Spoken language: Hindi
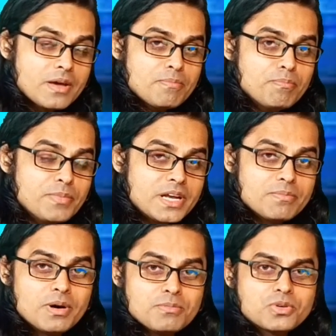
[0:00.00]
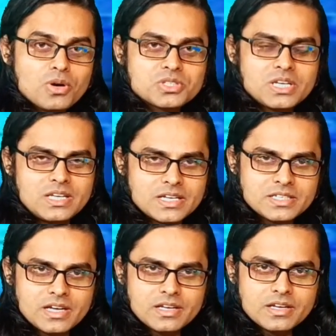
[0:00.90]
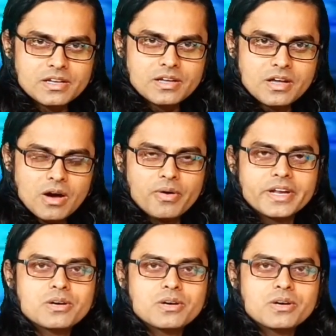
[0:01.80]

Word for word: मिनिमम कॉस्ट लिया जाए और